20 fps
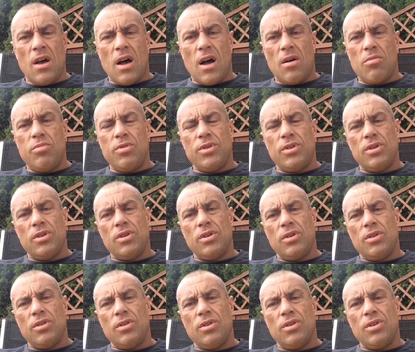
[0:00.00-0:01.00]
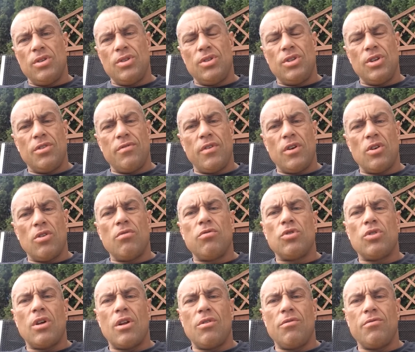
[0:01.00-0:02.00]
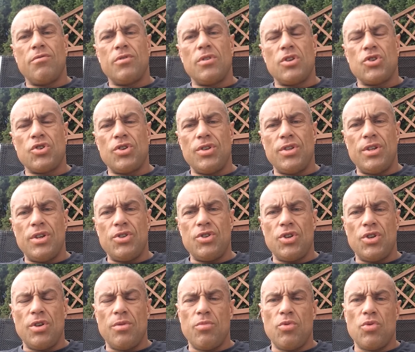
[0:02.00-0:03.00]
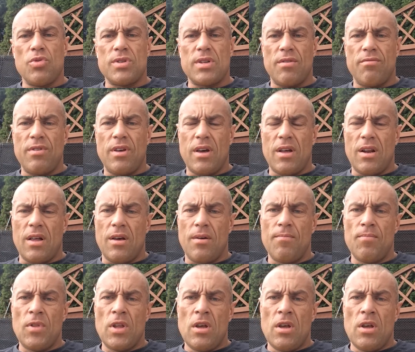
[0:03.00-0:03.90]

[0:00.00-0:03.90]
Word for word: aby e, tych węglowodanów w naszej diecie nie było za wiele.